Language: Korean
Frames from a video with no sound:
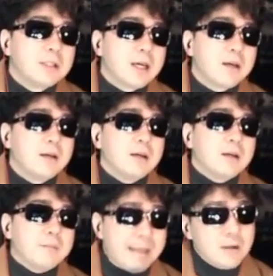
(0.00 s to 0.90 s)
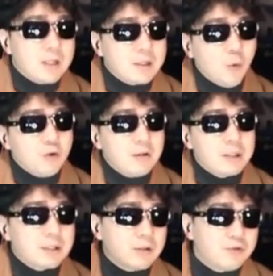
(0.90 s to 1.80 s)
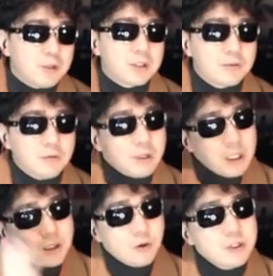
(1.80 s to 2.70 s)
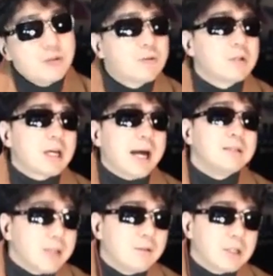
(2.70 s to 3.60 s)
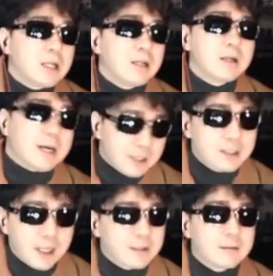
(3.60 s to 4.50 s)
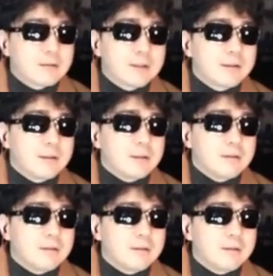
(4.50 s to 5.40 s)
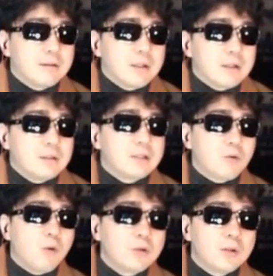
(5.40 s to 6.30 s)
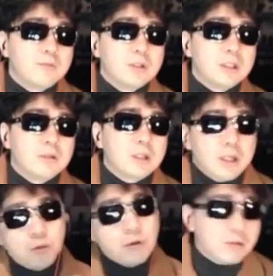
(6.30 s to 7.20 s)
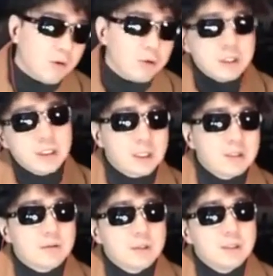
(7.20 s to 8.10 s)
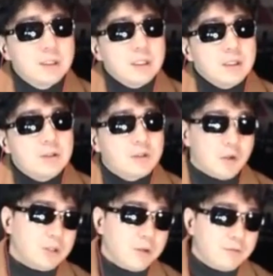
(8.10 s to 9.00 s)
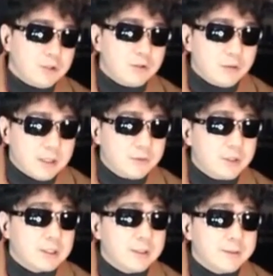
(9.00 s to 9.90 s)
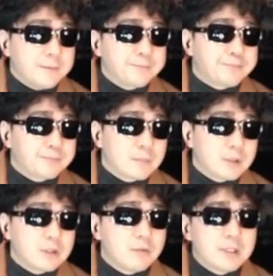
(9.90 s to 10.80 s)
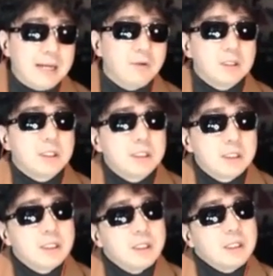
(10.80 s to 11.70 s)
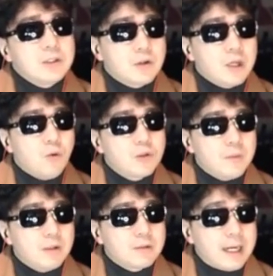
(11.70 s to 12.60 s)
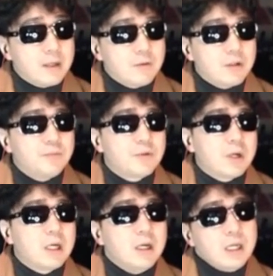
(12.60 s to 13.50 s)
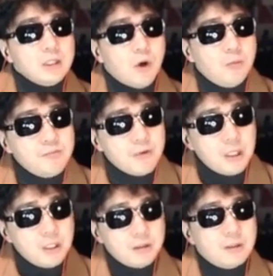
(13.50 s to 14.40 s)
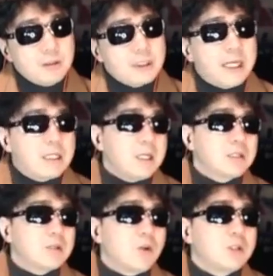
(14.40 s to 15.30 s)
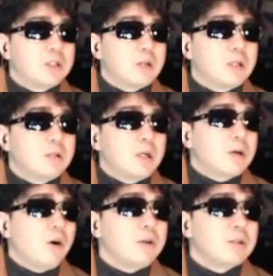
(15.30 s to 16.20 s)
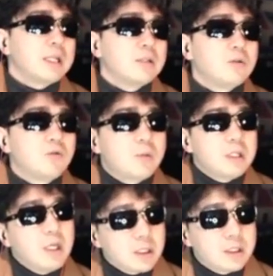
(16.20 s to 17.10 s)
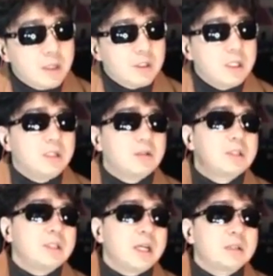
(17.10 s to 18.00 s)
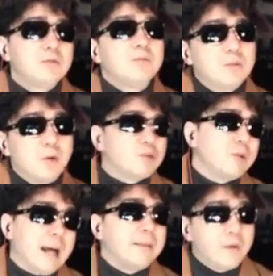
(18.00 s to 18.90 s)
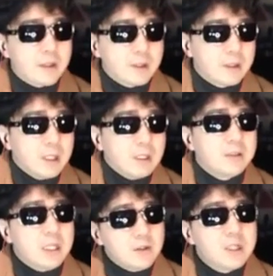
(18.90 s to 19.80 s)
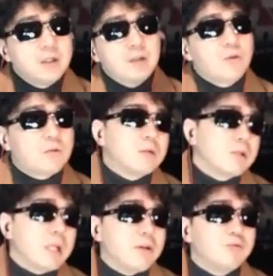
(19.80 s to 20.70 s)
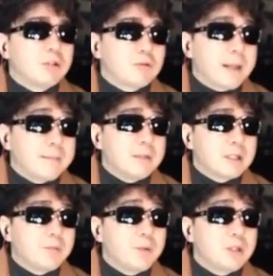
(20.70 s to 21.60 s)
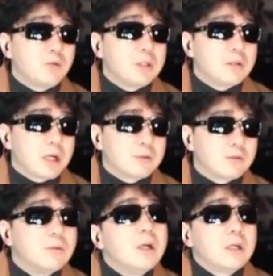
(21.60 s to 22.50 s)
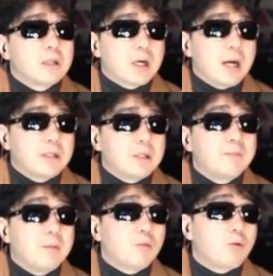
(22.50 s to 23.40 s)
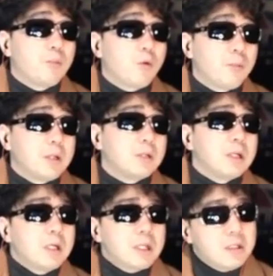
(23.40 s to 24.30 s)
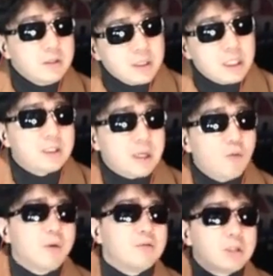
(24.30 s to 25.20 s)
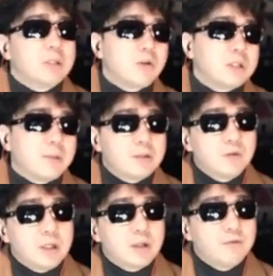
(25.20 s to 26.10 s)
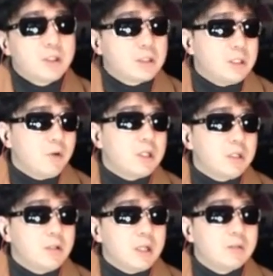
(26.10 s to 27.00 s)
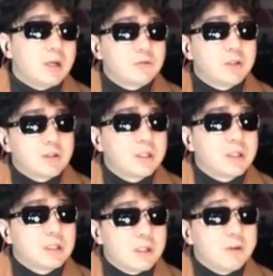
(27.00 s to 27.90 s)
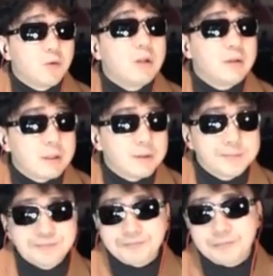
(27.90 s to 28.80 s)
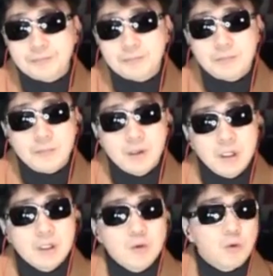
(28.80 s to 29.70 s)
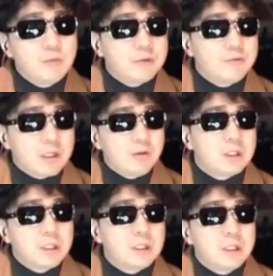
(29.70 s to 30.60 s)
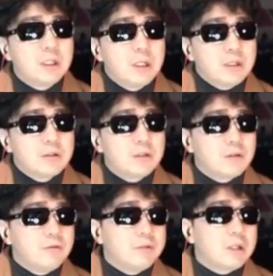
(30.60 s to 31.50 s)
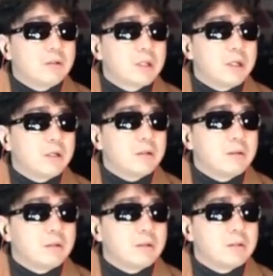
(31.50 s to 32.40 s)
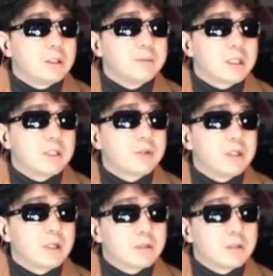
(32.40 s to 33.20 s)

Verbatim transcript: 그게 맞는 거냐, 그게 옳은 거냐라는 걸 두 번째 치고 현실적으로 그게 가능한 거냐, 가능하지가 않다는 거야. 그래서 공천의 문제와 대통령을 연결시킨다는 거는 이거는 정치를 되게 후진적으로 만들 수가 있어요. 그래서 뭐 장관들이 저렇게 공천받으려고 나가고 이거부터가 정부의 일을 자기의 정치적인 커리어를 쌓는 정도로만 이해하기 때문에 이런 쓰레기 같은 놈들은 뽑아주면 안 돼. 근데 이런 새끼들이 꼭 대구 부산으로 간단 말이야. 뽑히기 좋은 지역 가가지고 그냥 가만히 깃발 먹고 뽑히는. 그러니까 이런 쓰레기들을 자꾸 뽑아주니까 정치가 발전도 안 되고 우리가 지금 이런 애들만 가지고 우리가 선택을 해야 되는 상황이 놓인 거예요. 그러니까 이런 부분을 우리가 견제를 해야 되는데 그거를 우리가 어떻게 지금 당장 할 수가 있는가.